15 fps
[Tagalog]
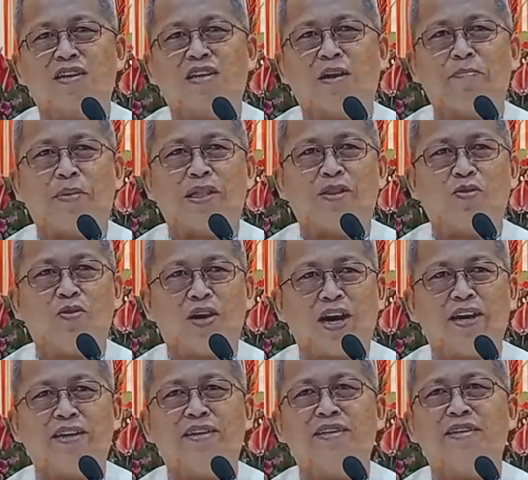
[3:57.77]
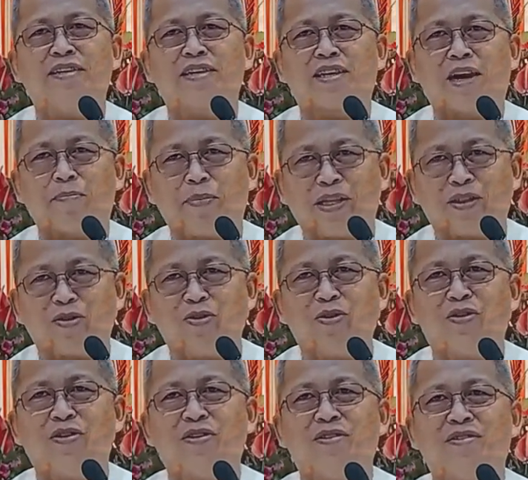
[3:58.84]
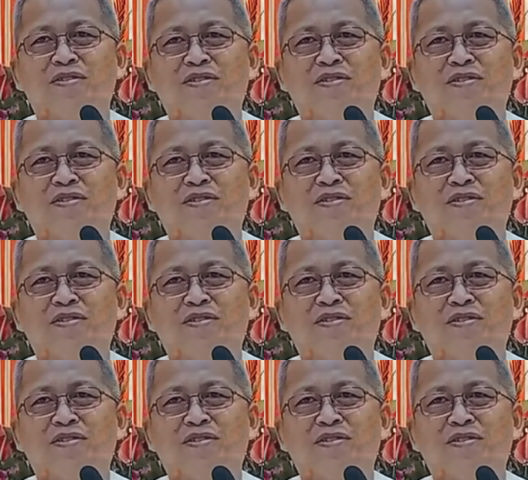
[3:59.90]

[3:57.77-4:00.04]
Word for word: kapituan kapito.